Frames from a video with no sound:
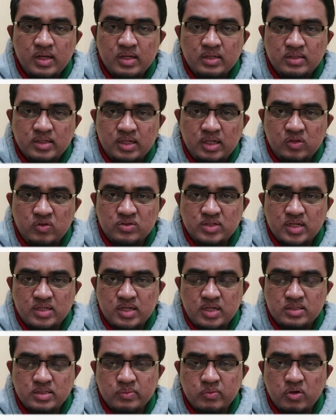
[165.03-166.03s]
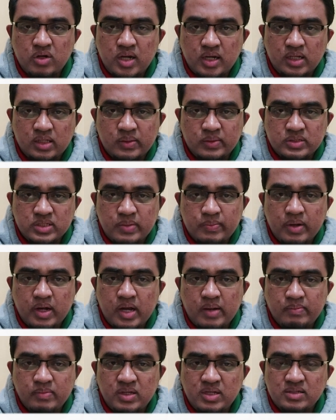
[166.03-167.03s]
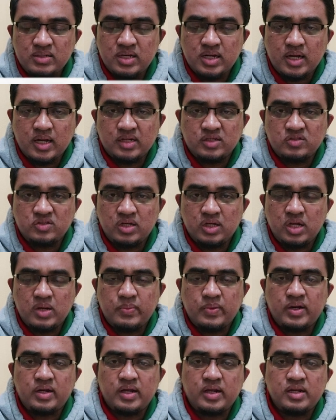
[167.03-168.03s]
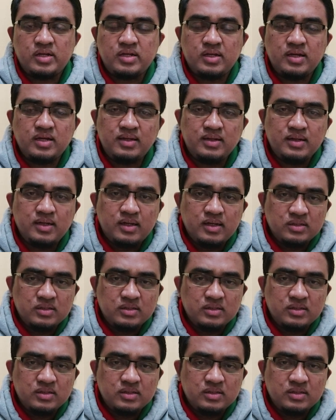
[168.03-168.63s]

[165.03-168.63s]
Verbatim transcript: Jadi itu saja semoga kita bisa pahami, silahkan share ke peran lainnya.